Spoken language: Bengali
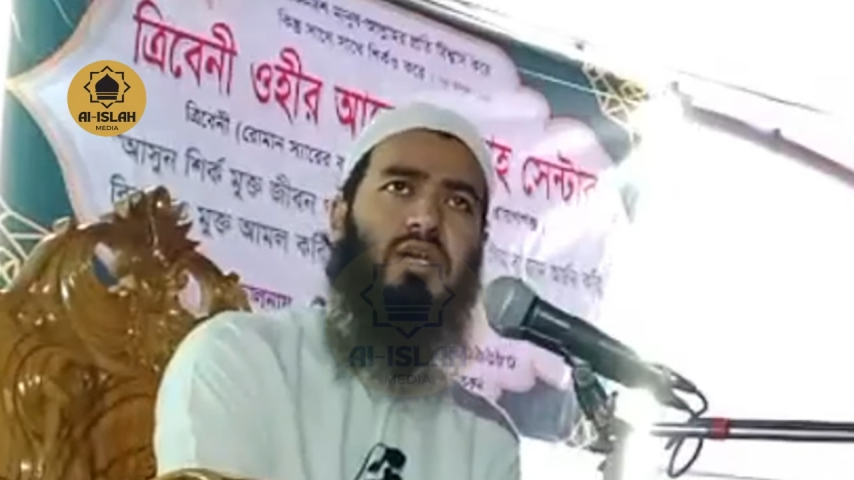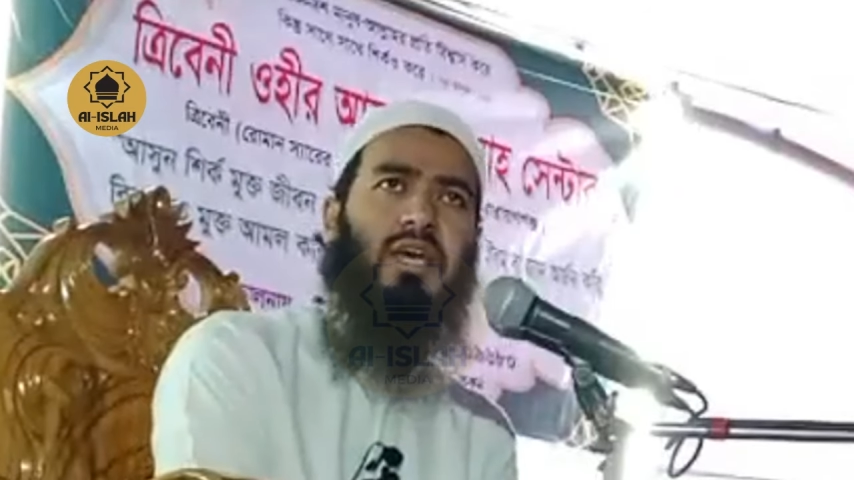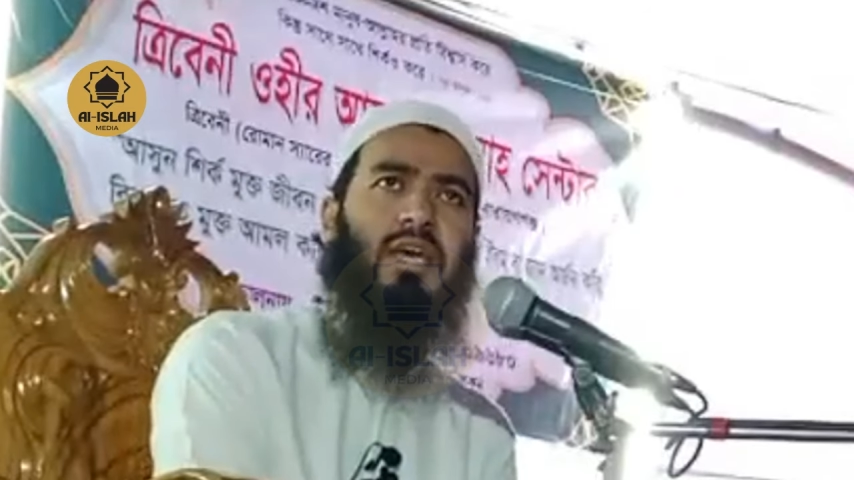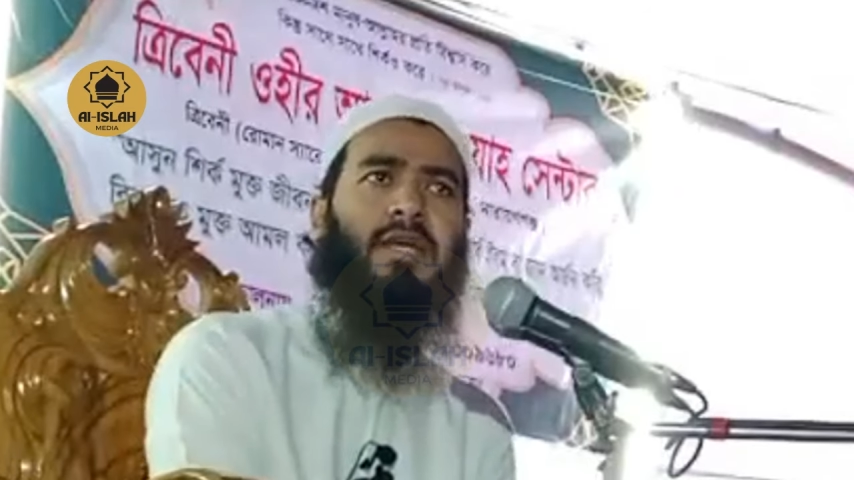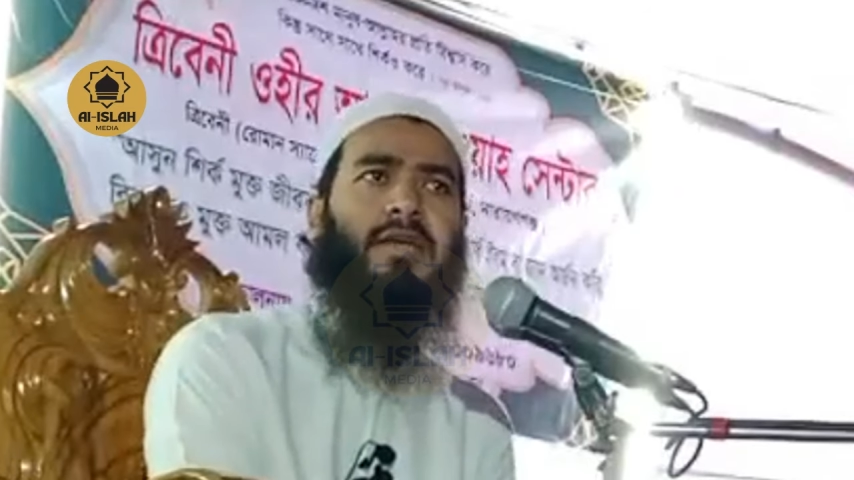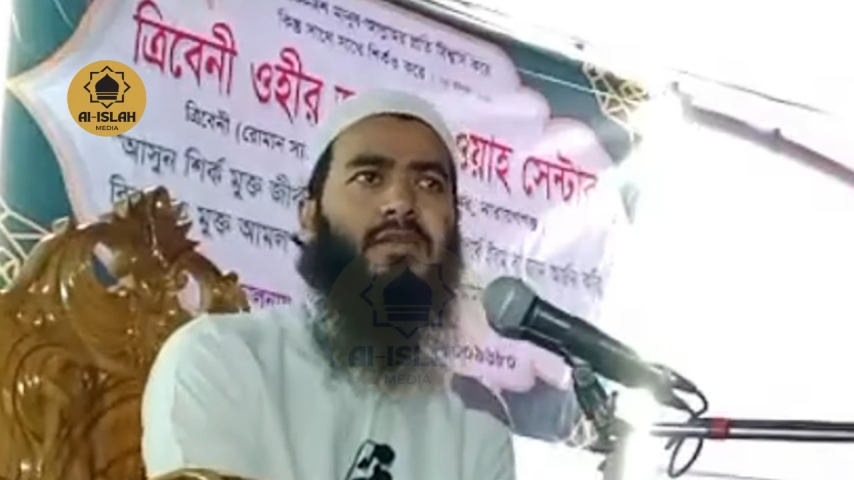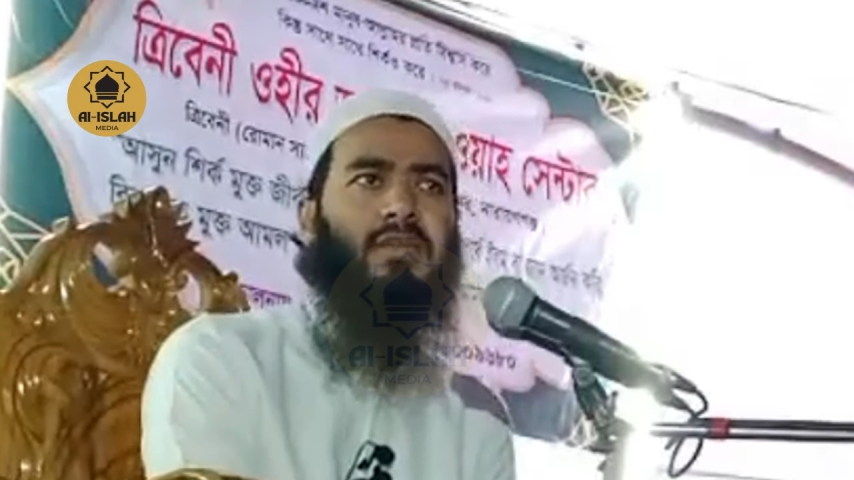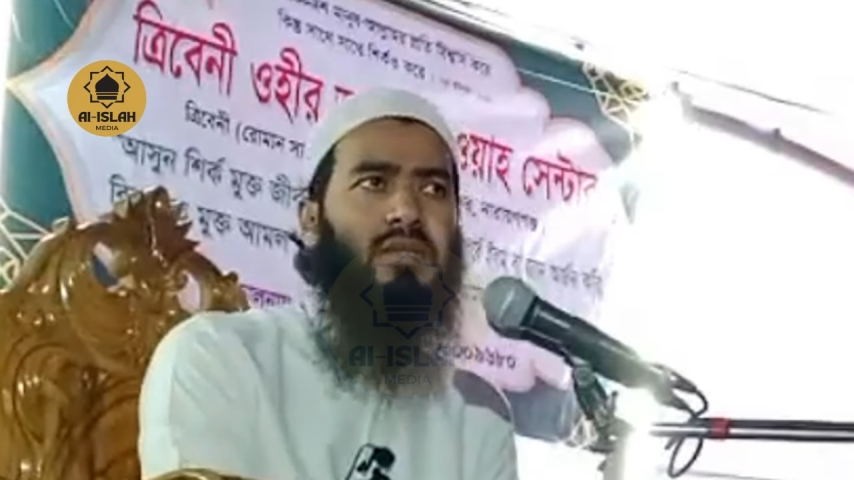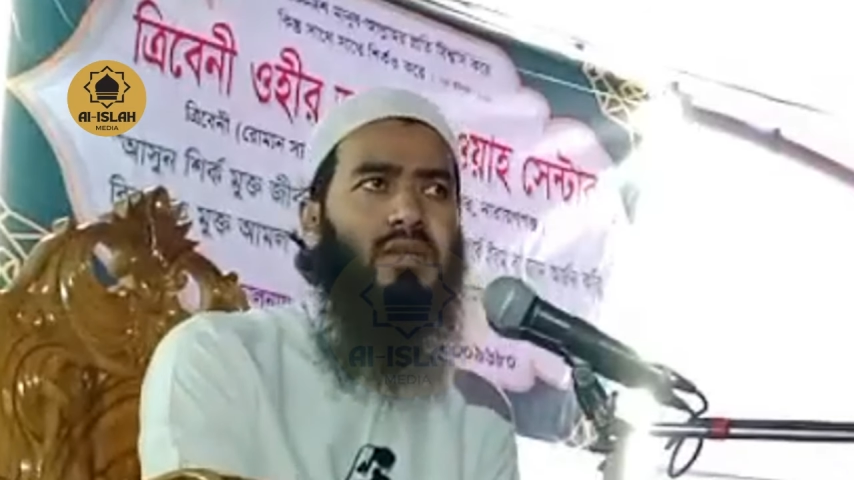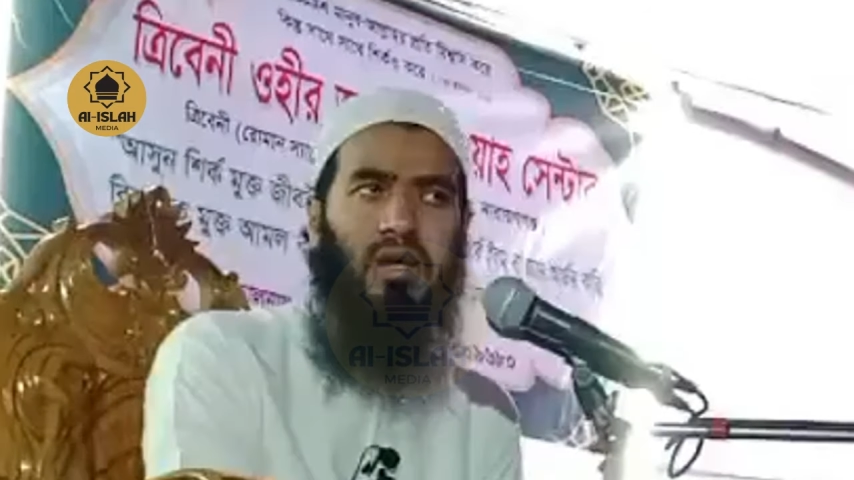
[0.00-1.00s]
একদিন
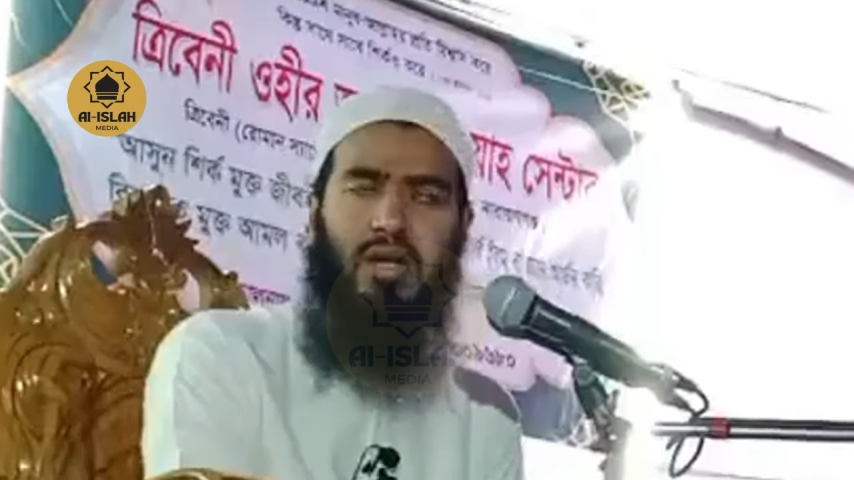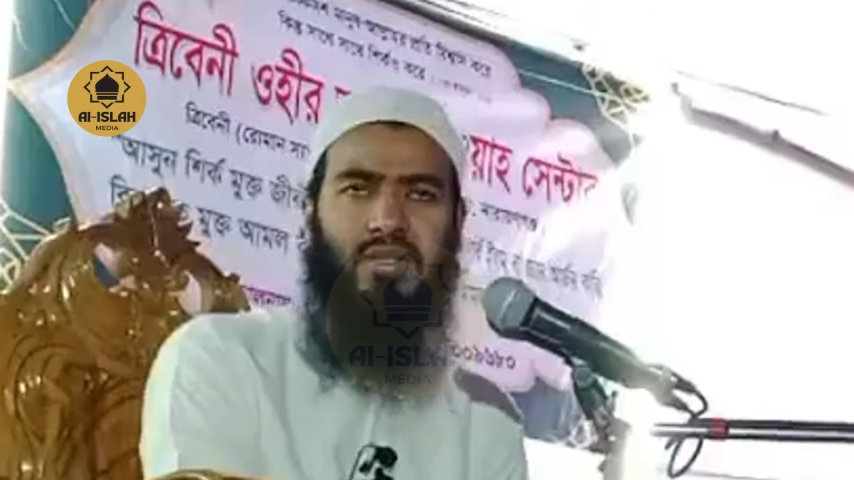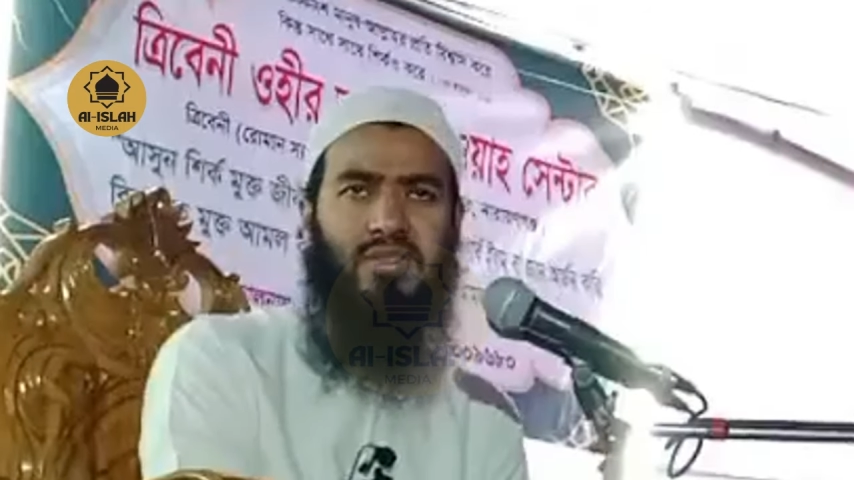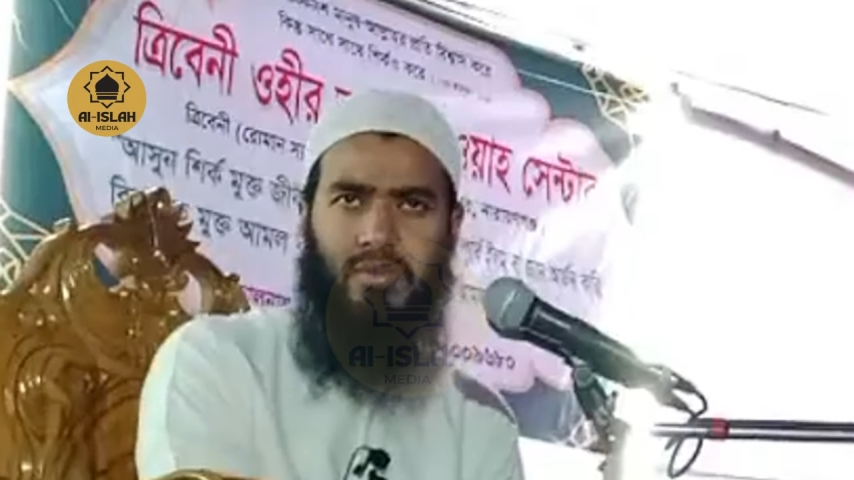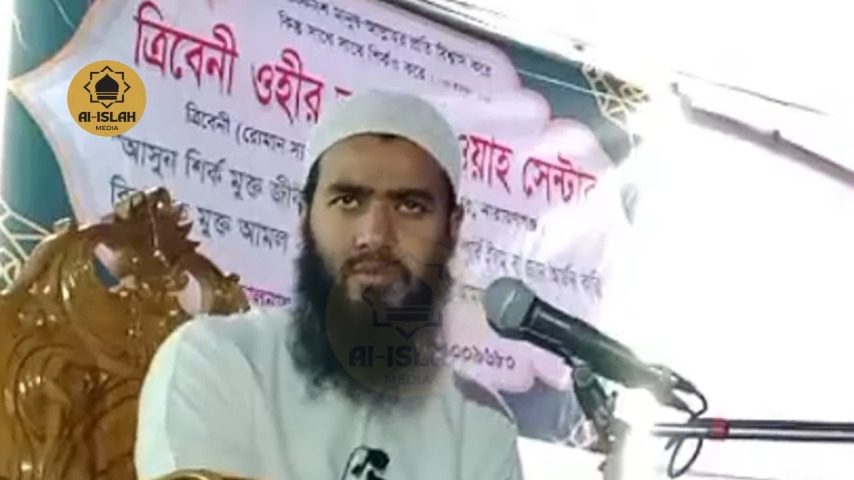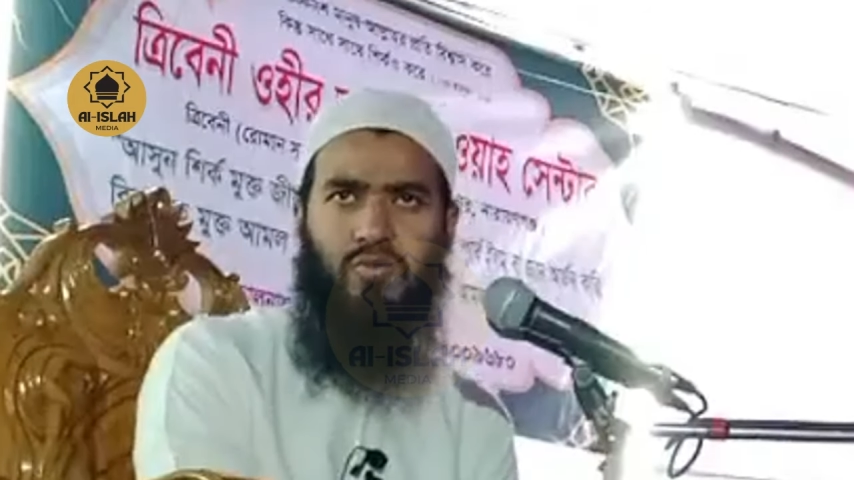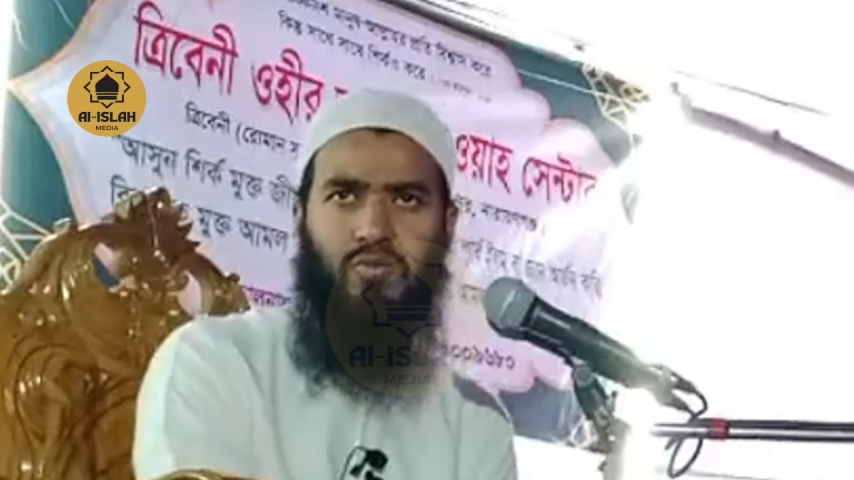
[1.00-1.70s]
আগে যেমন